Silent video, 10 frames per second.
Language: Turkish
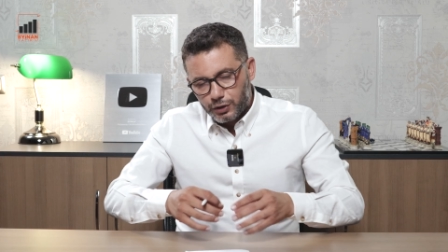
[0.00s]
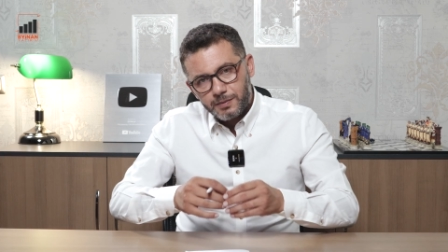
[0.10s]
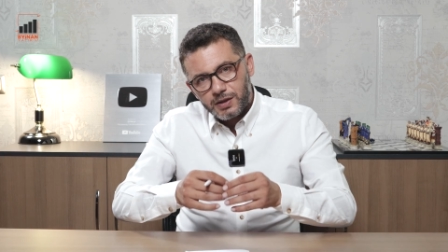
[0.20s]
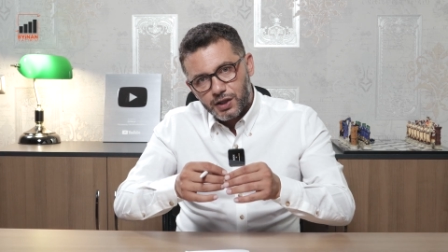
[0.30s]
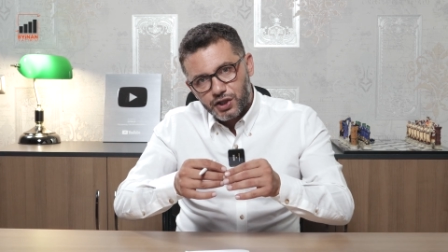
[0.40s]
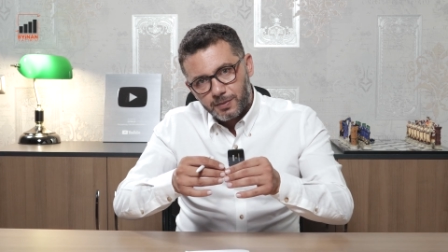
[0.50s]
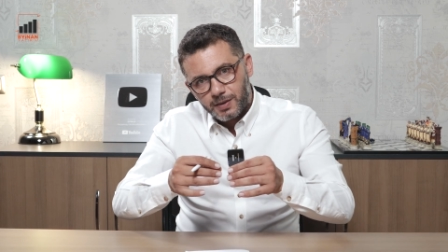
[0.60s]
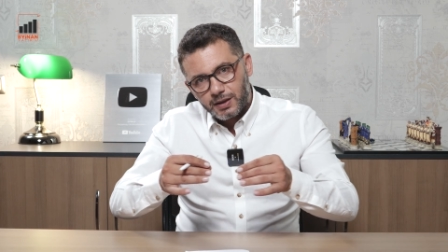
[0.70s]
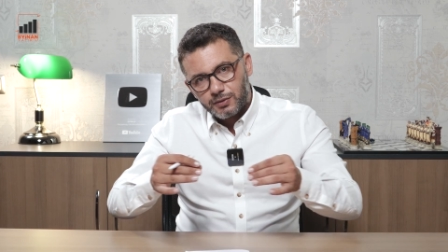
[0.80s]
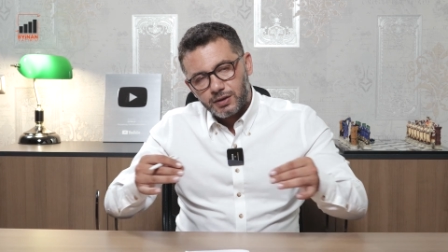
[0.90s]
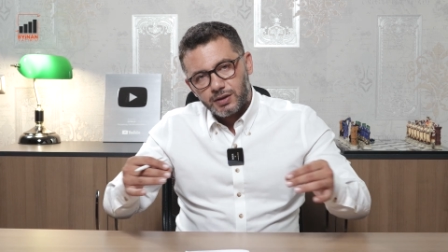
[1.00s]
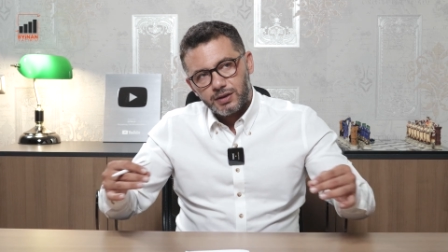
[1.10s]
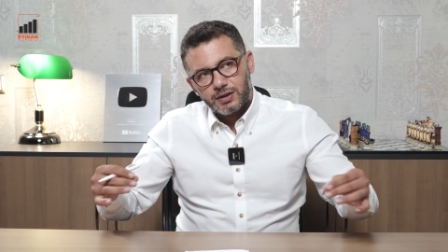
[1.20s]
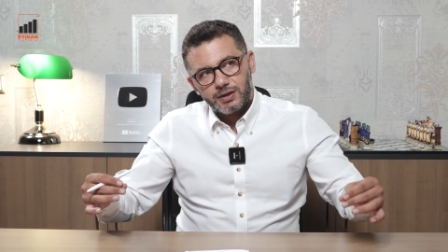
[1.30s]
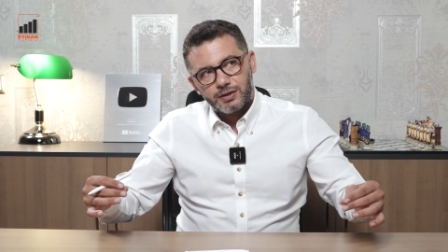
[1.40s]
öyle bir yaşama e,
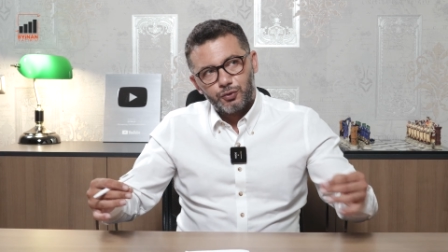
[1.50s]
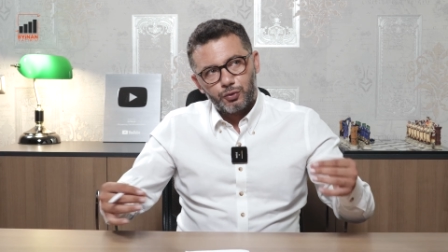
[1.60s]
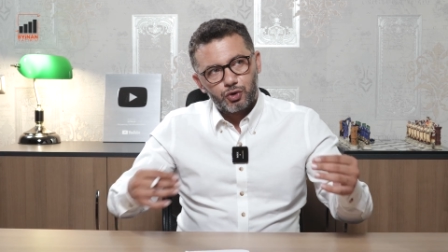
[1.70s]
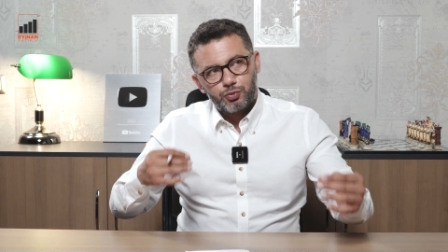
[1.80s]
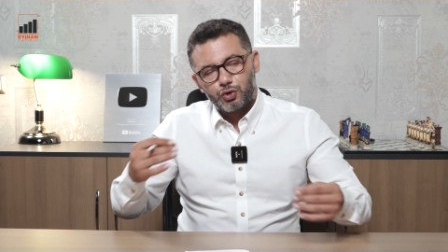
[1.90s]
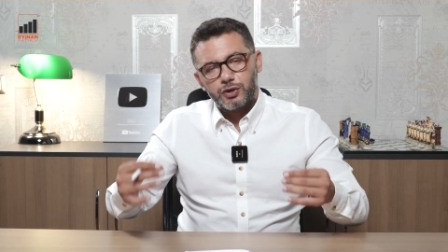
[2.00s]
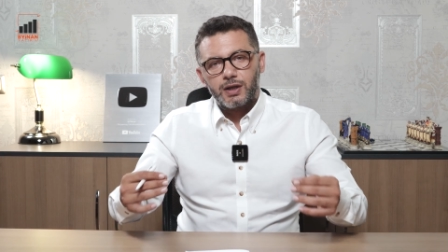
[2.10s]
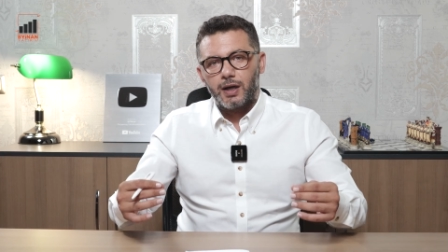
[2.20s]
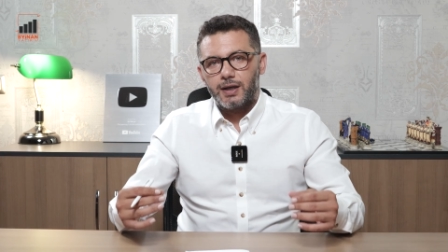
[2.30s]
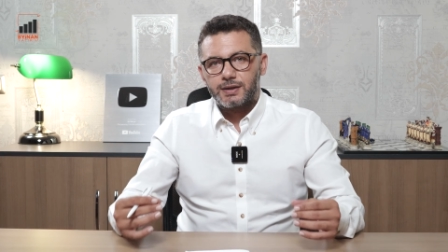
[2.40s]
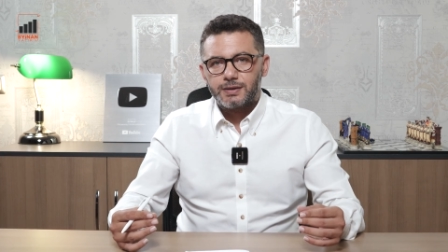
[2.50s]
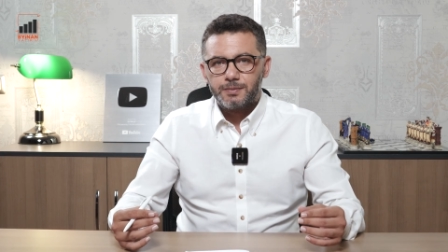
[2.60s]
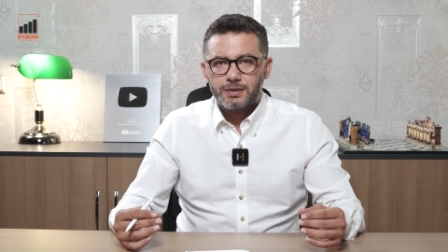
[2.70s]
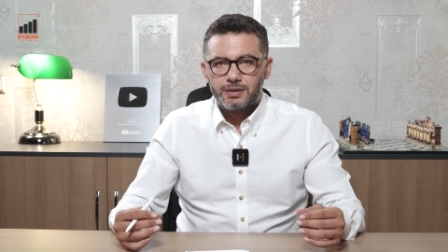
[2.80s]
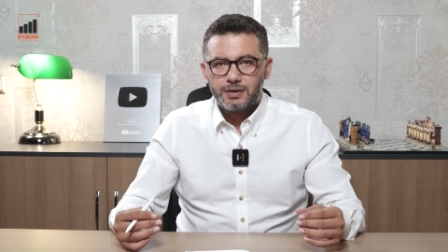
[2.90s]
dönüşmüştü ki hayatım.